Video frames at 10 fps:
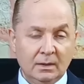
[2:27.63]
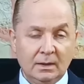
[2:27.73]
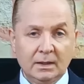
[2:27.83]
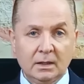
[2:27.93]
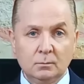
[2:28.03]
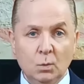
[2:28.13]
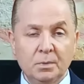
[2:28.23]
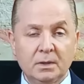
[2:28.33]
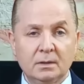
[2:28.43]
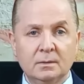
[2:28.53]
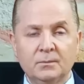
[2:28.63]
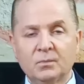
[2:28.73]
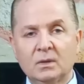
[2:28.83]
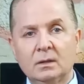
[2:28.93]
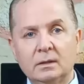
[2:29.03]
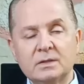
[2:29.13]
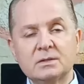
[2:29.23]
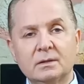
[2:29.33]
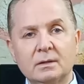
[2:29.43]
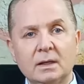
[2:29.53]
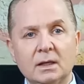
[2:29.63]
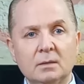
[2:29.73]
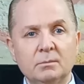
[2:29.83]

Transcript: لكن ممكن يظهر الألم